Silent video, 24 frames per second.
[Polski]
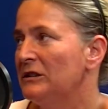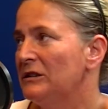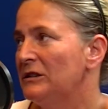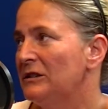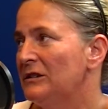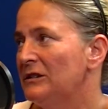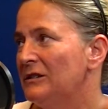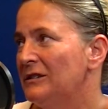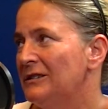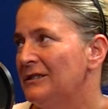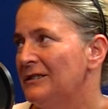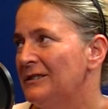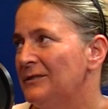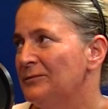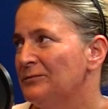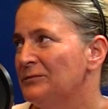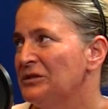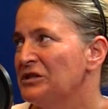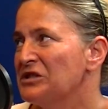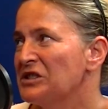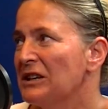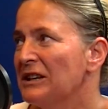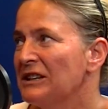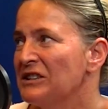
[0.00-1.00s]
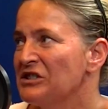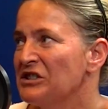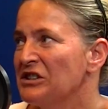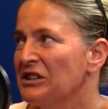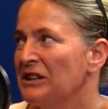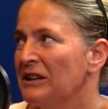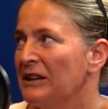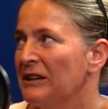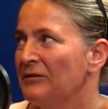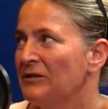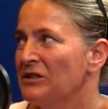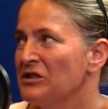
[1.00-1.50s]
I, I, myślę, że
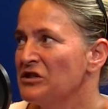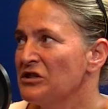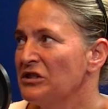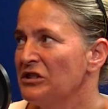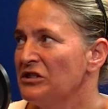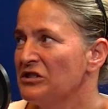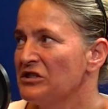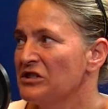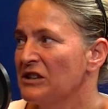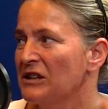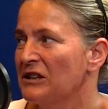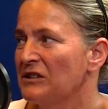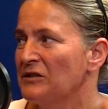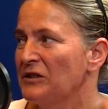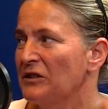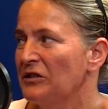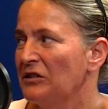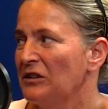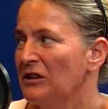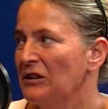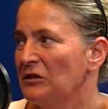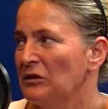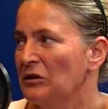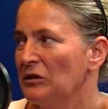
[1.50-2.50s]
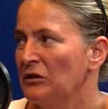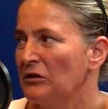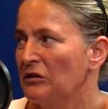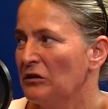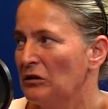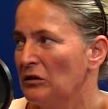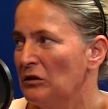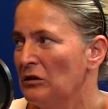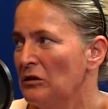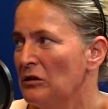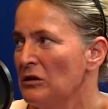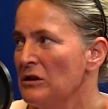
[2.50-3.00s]
najważniejsza kwestia to jest
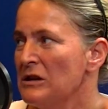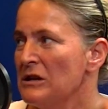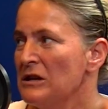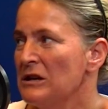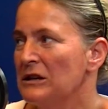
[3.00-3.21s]
to,